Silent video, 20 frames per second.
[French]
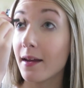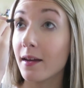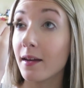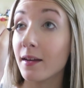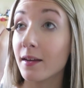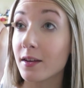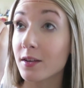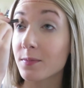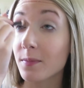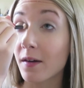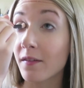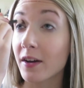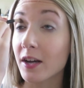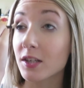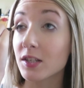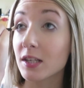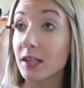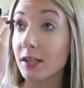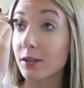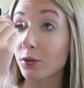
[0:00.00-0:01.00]
euh, je m'en vais
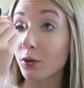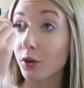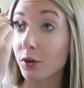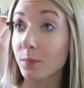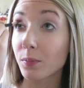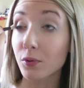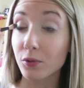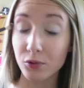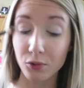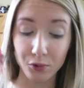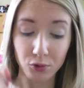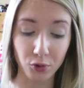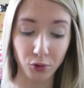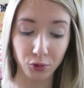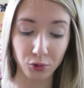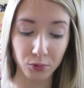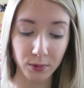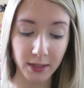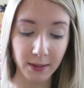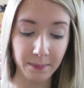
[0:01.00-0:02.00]
acheter les trucs pour ça
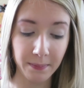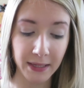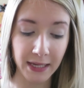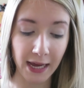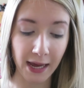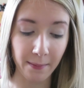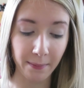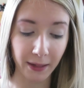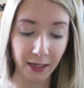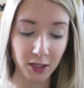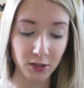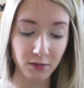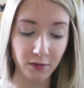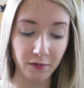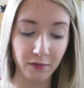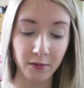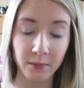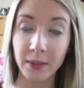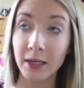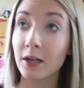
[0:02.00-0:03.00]
aujourd'hui. Puis après, je
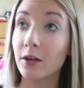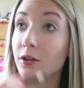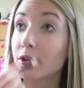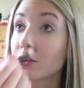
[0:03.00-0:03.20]
vais filmer